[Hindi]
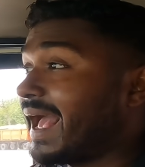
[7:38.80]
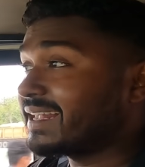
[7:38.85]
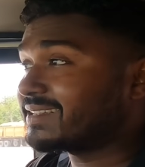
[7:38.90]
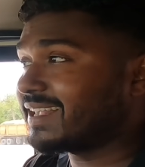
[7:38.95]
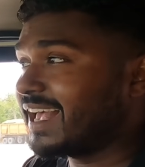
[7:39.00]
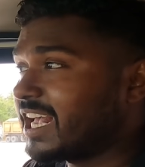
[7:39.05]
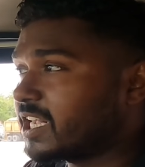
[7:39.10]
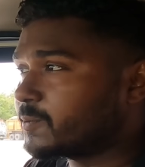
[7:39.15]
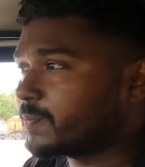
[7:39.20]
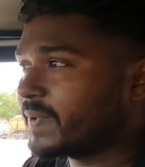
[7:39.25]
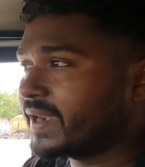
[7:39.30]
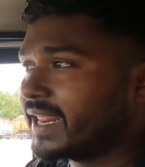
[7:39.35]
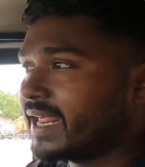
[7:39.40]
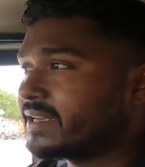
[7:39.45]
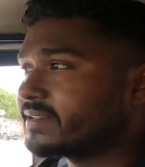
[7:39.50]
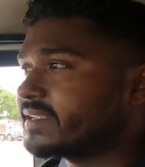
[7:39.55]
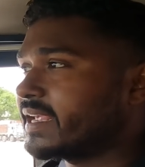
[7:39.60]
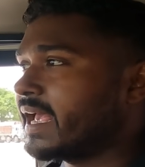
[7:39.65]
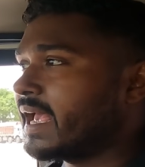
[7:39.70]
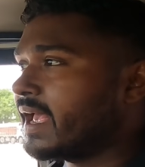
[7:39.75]
कैसा
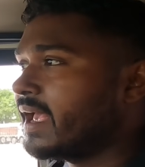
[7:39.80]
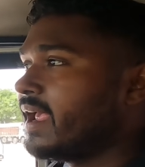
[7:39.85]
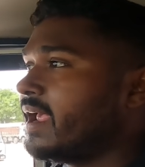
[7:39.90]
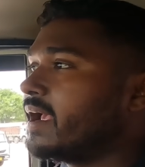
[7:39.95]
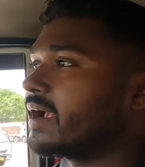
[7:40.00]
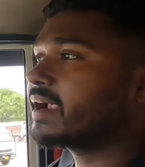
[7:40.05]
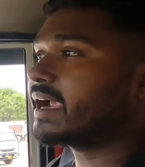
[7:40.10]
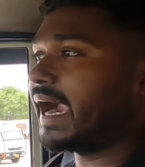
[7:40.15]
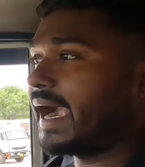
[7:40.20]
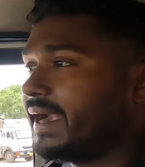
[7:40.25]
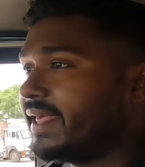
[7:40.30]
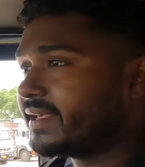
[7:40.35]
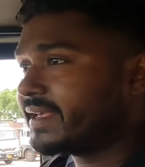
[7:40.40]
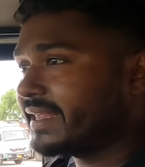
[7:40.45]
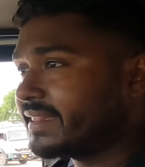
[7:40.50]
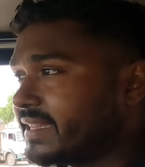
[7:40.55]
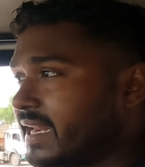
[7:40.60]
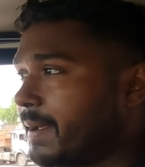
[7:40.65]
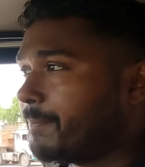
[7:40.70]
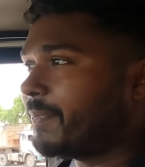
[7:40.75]
एक्सपीरियंस है गाड़ी
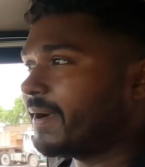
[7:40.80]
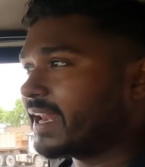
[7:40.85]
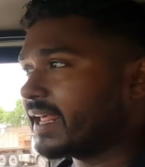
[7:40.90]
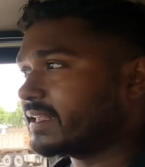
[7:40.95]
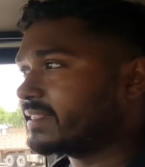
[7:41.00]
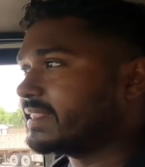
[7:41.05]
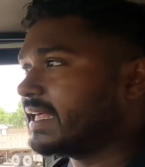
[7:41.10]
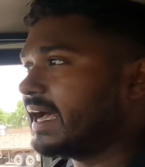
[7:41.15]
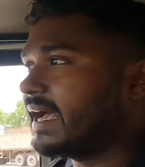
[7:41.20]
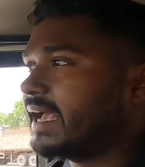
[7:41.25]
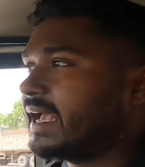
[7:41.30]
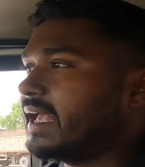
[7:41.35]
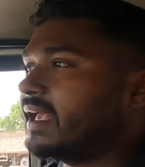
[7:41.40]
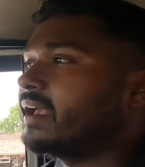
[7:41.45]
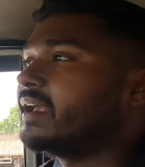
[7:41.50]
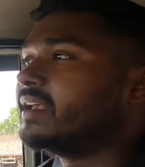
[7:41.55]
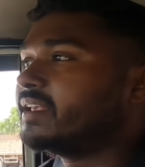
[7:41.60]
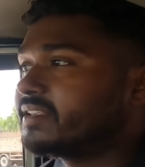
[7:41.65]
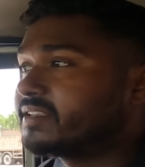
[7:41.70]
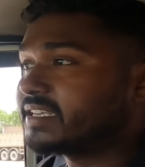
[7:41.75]
कितना पटकता
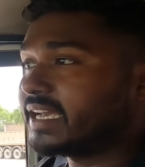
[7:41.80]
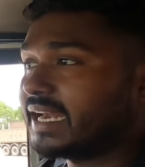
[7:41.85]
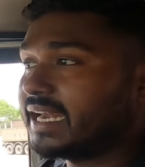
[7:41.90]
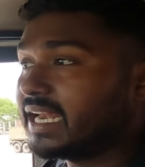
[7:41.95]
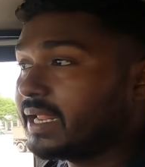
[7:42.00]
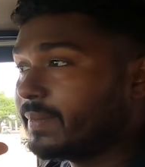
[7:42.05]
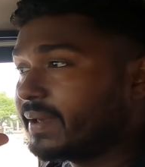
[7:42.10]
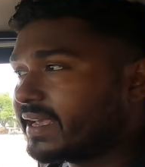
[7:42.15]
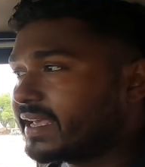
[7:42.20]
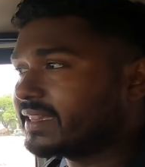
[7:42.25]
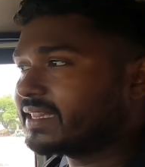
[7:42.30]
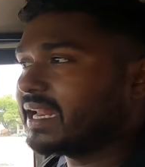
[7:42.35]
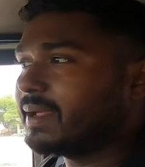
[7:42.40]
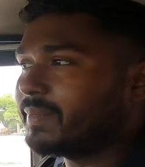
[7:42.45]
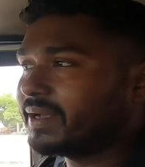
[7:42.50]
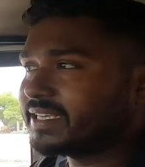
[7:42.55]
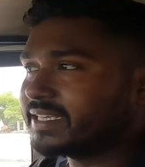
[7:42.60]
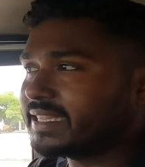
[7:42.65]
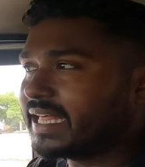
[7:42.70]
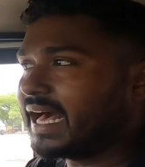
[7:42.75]
है चलने में
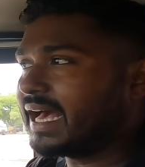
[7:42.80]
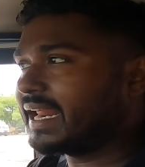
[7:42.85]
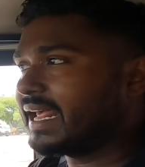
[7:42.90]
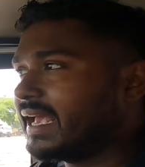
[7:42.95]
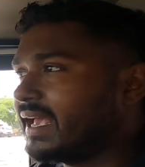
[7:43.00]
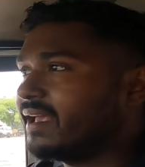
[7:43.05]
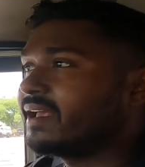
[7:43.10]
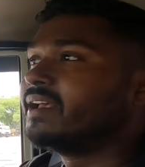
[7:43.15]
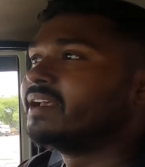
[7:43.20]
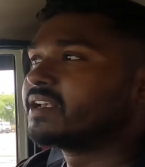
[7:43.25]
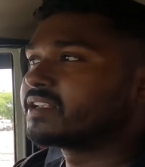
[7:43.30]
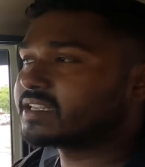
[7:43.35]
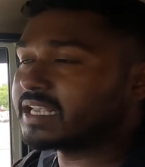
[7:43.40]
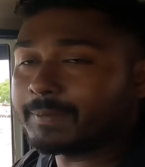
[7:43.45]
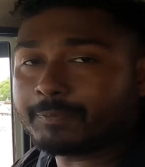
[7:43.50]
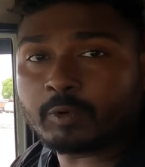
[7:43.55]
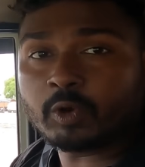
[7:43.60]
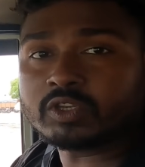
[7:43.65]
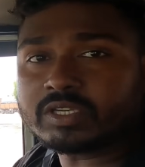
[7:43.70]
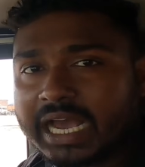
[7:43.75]
कितना मज़ेदार है
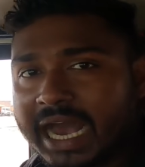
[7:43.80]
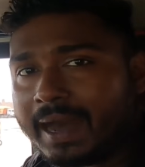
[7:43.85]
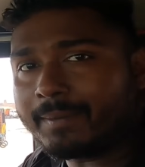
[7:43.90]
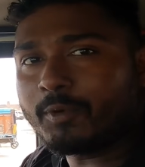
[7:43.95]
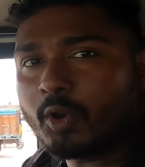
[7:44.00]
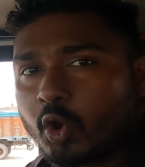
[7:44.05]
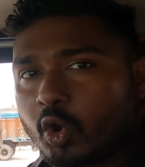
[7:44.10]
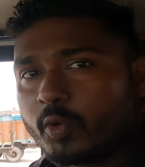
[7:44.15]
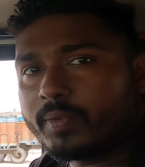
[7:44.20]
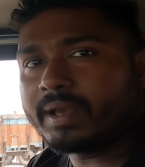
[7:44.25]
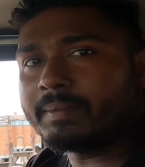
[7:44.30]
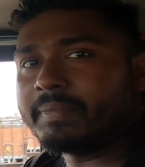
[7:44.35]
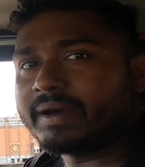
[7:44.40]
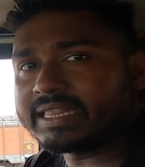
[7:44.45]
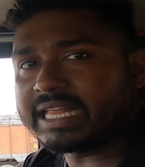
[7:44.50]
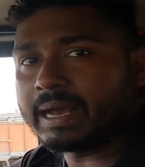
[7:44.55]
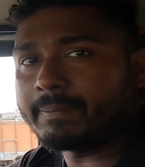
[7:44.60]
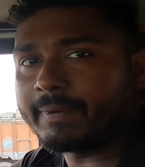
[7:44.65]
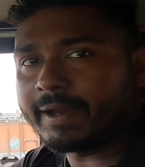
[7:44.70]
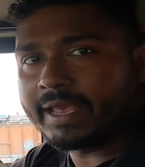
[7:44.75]
सब कुछ आप लोगों को भी
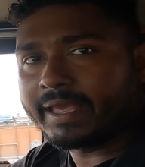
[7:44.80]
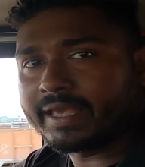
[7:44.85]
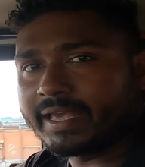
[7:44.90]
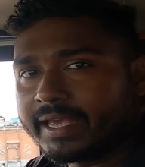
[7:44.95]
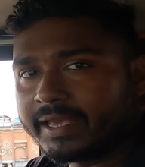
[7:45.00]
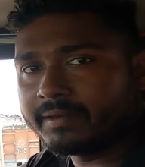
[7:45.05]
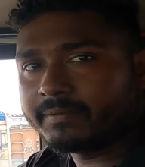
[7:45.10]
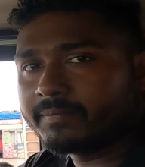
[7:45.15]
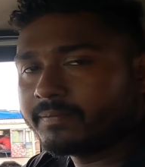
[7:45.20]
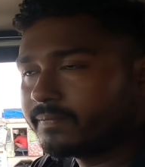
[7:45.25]
हम बता पाएंगे